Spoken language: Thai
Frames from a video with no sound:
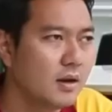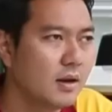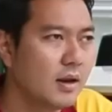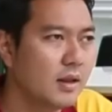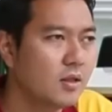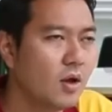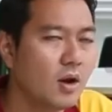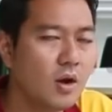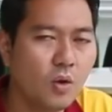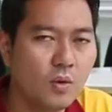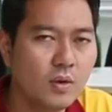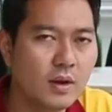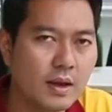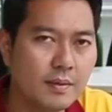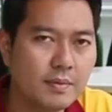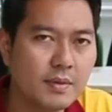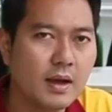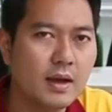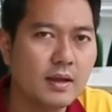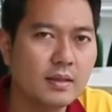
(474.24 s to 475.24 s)
ในตอนลงเนี่ยค
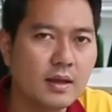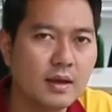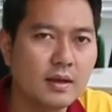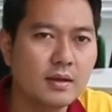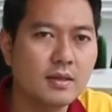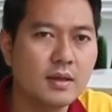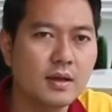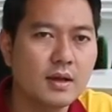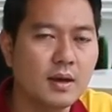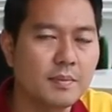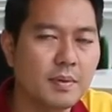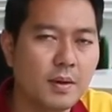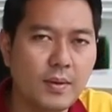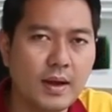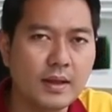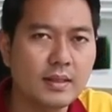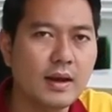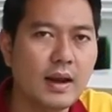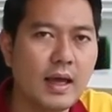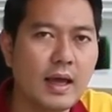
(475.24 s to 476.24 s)
รับจะจะจะเกิดภาวะ
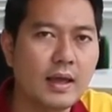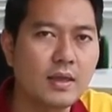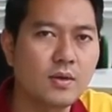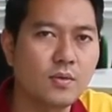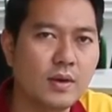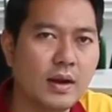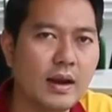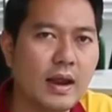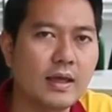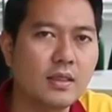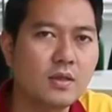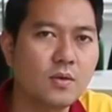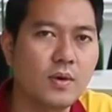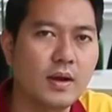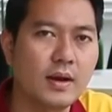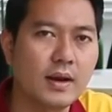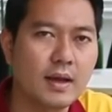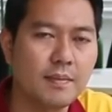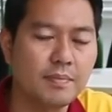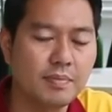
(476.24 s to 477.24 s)
อันตรายอยู่หลายๆ ส่วน
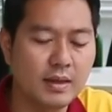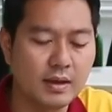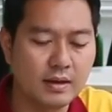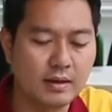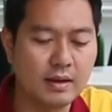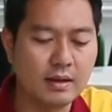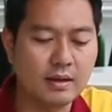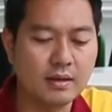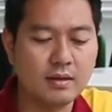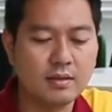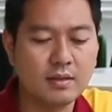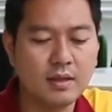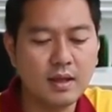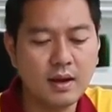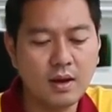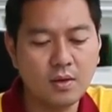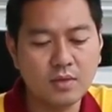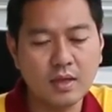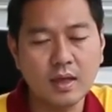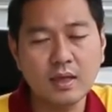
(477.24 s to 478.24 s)
นะครับหนึ่งเนี่ยถ้า
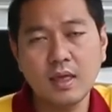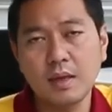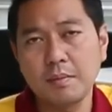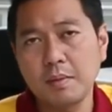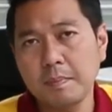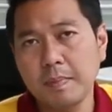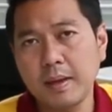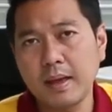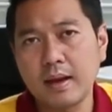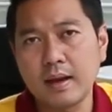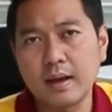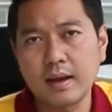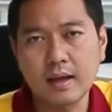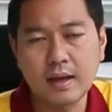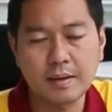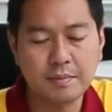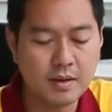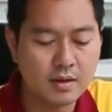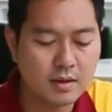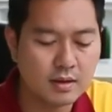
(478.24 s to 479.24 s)
เราใช้เกียร์ไม่เป็นนะค
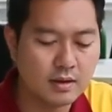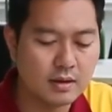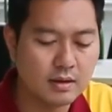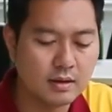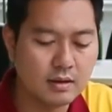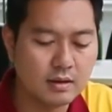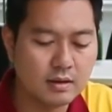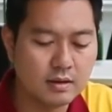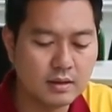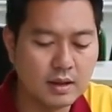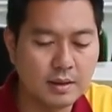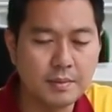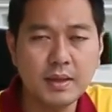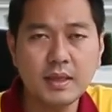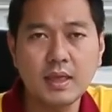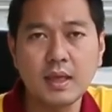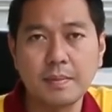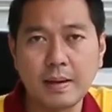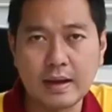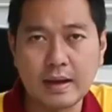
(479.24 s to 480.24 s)
รับก็คือทำให้
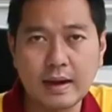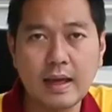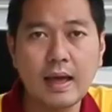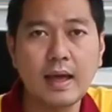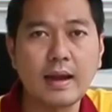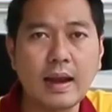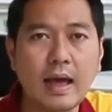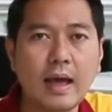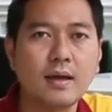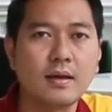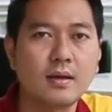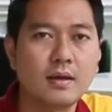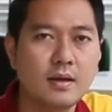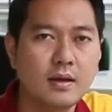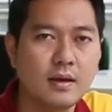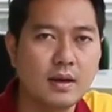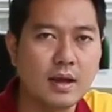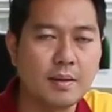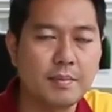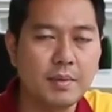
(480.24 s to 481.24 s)
เกีงได้นะ
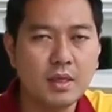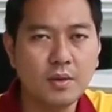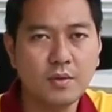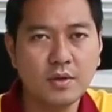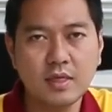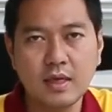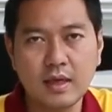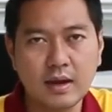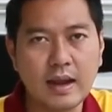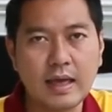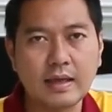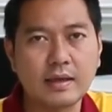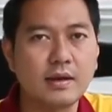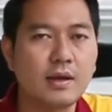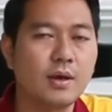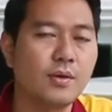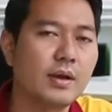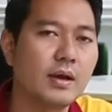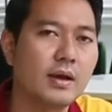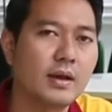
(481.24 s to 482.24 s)
นะครับไม่ใช่ว่าเชนแหลกอย่าง
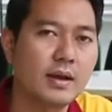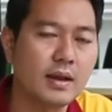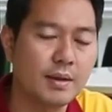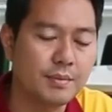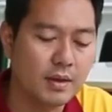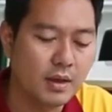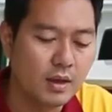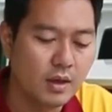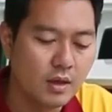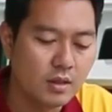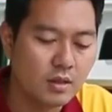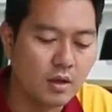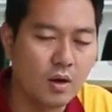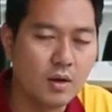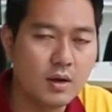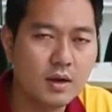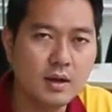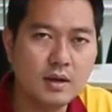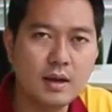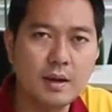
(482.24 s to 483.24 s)
เดียวเลยนะครับสอง
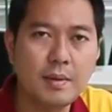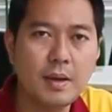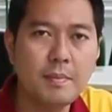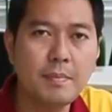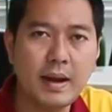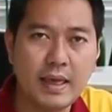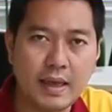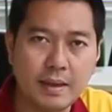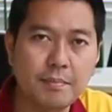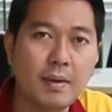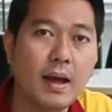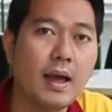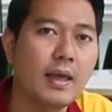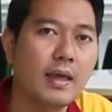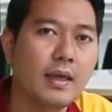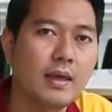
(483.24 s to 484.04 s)
คือทำให้เบรกไหม